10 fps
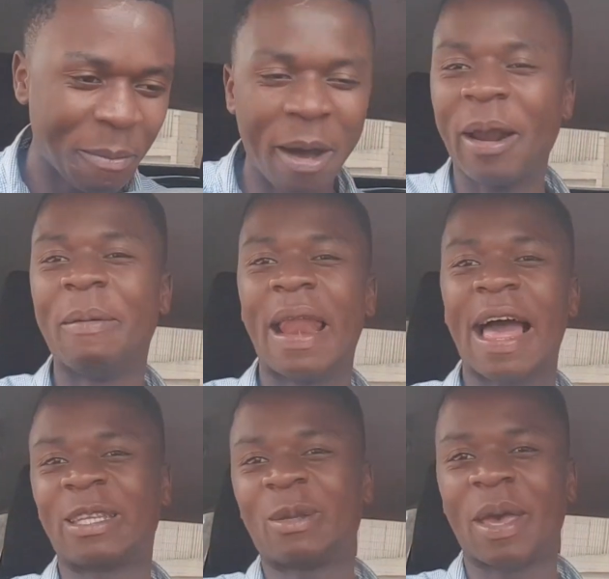Moro
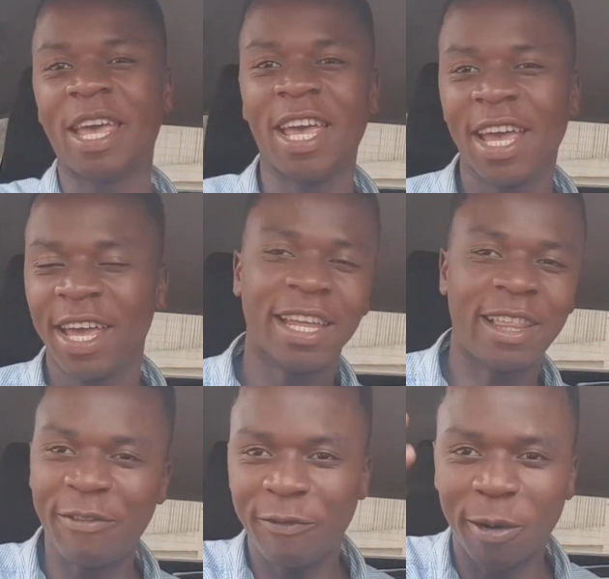Melasso aí,
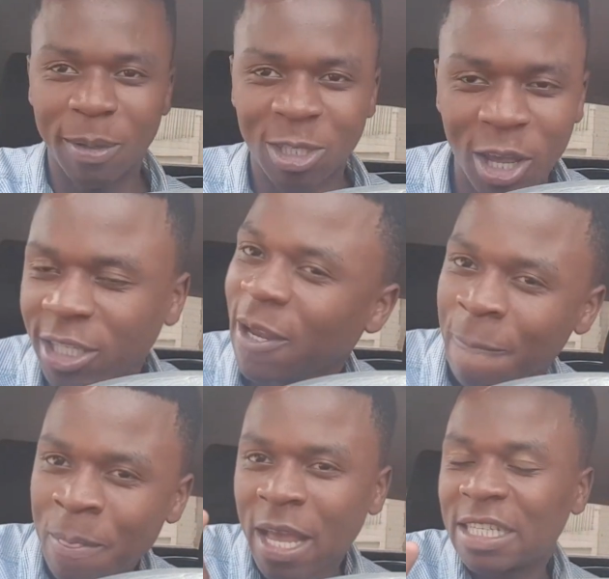tive informações.
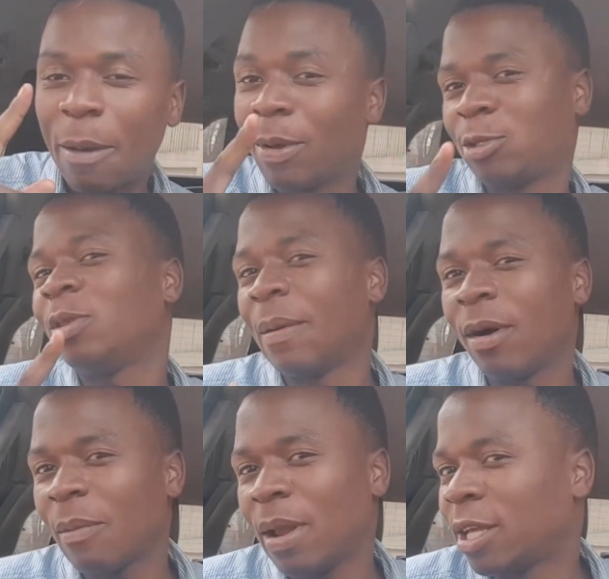Sabe, o assunto da
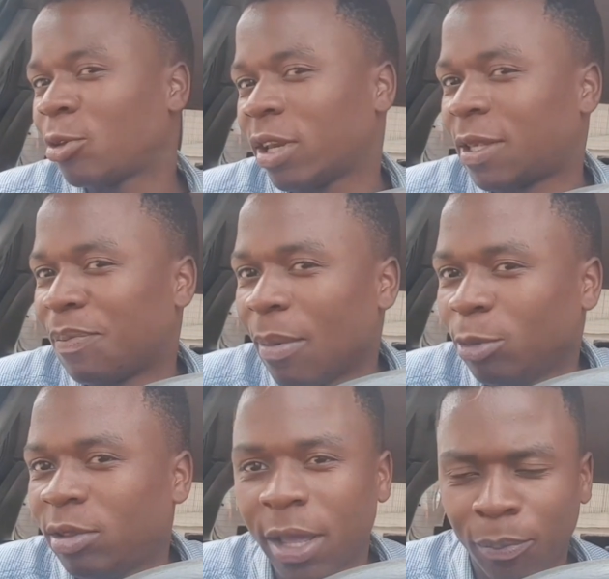Moro Melasso eu recebi há
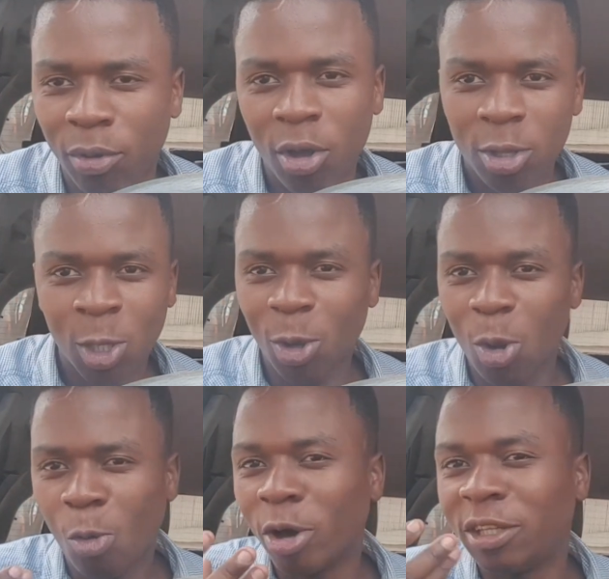muito tempo. Só que eu
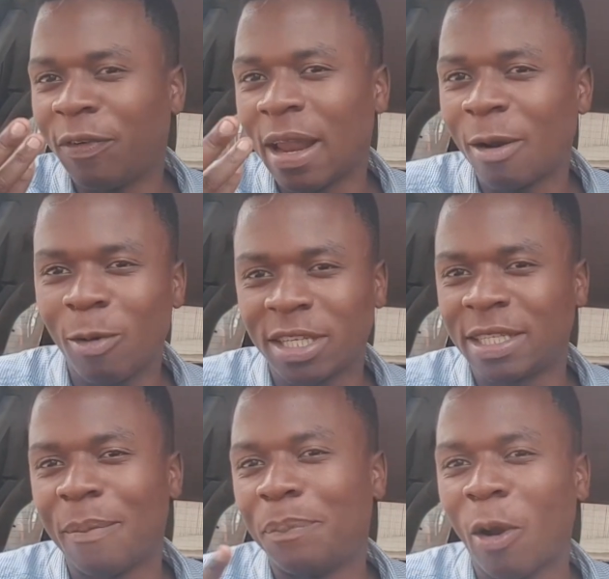não gosto de falar
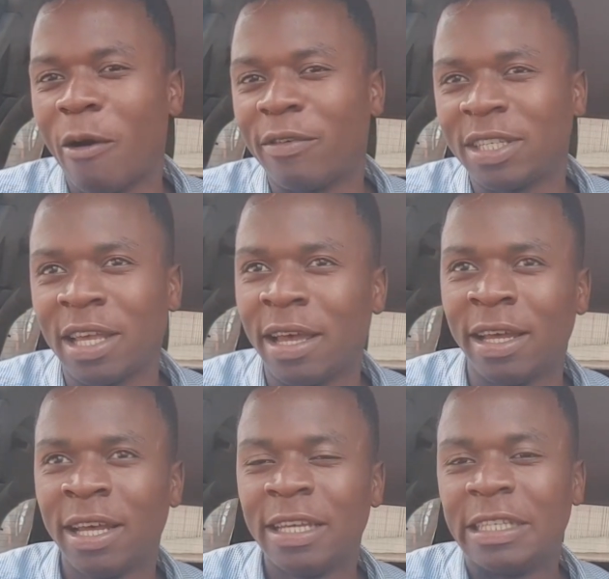coisas sem provas,
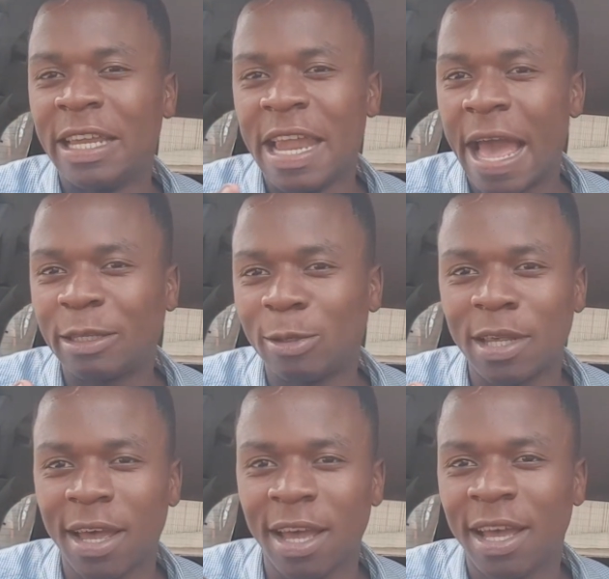sem, sem nexo,
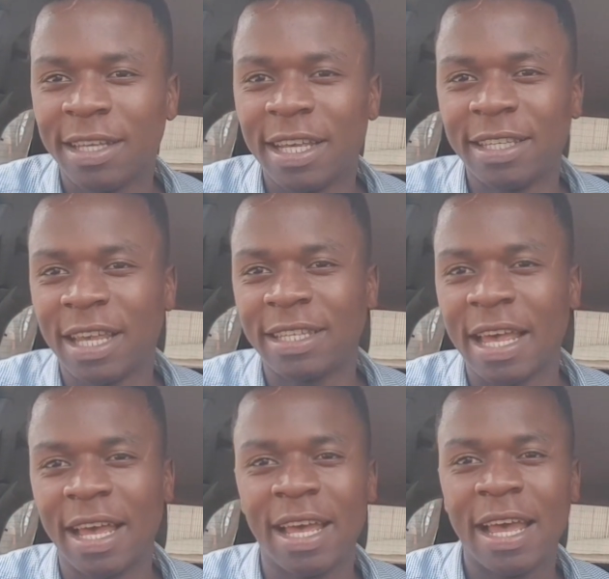sem, sem, sem,
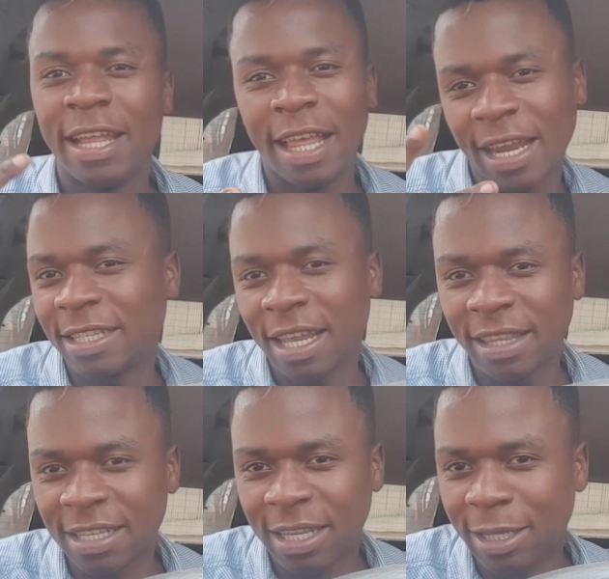sem ter a
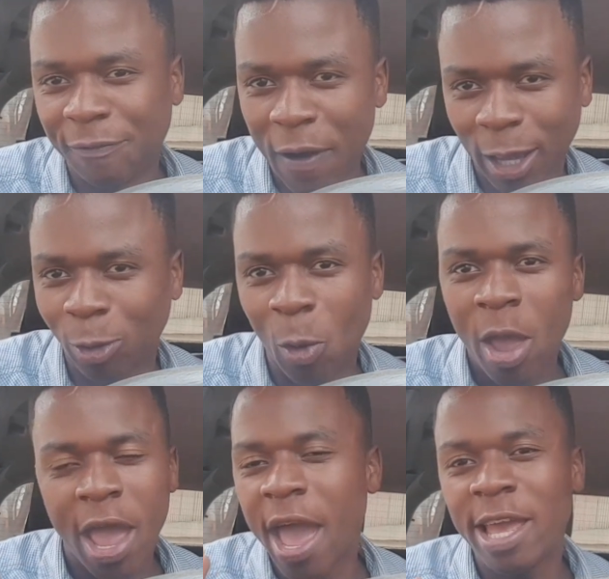certeza de fato.
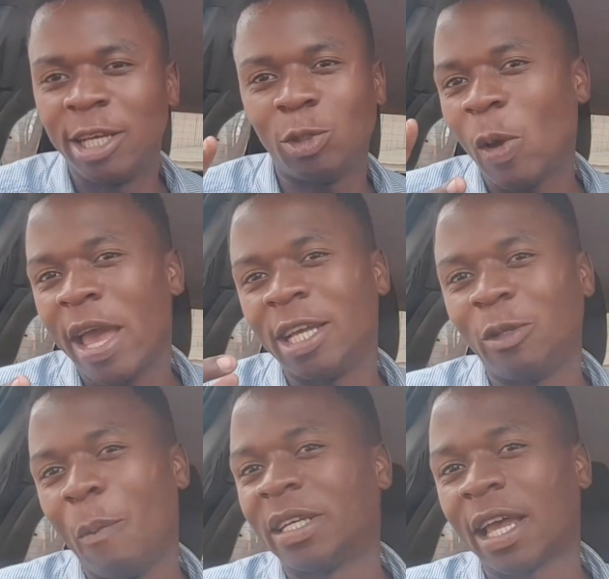É isto, é
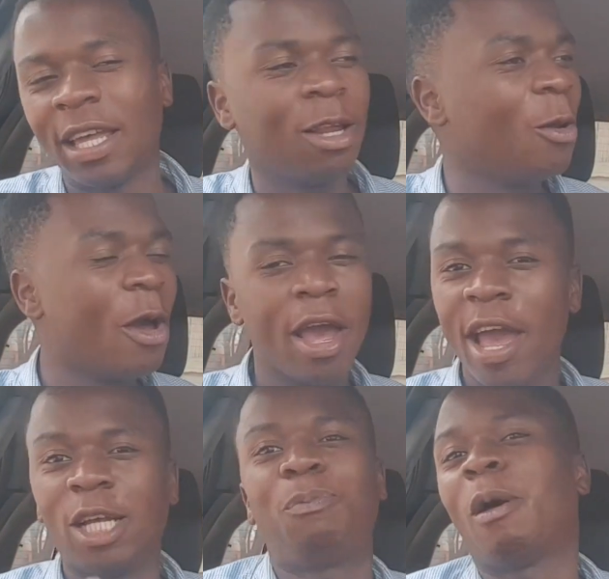isto, mais aquilo.
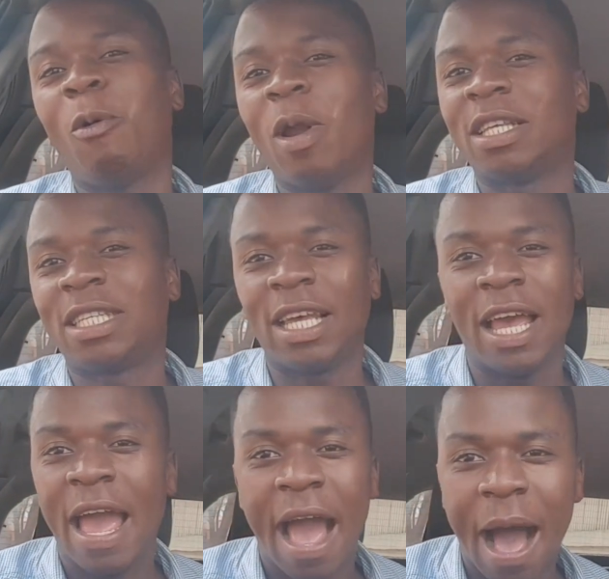Especula-se
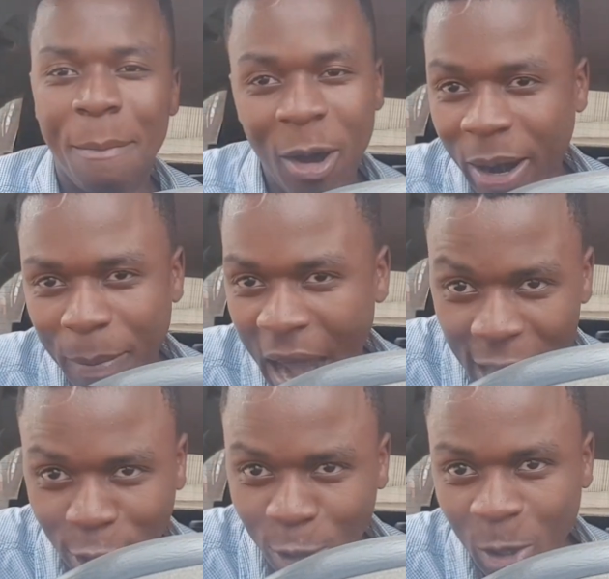que a Maura
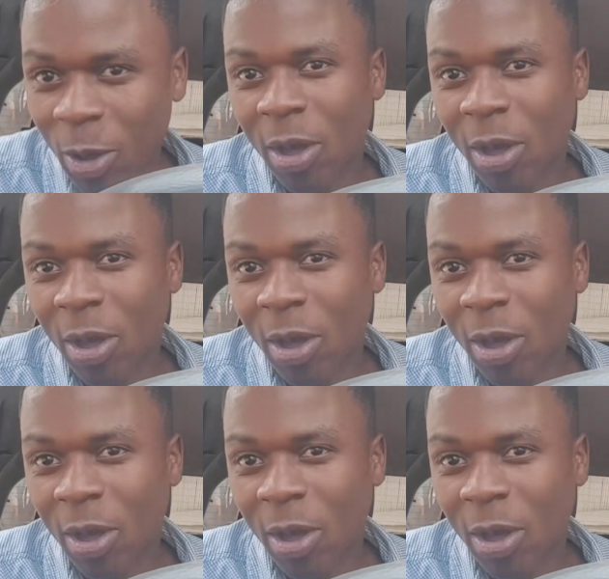Meraz,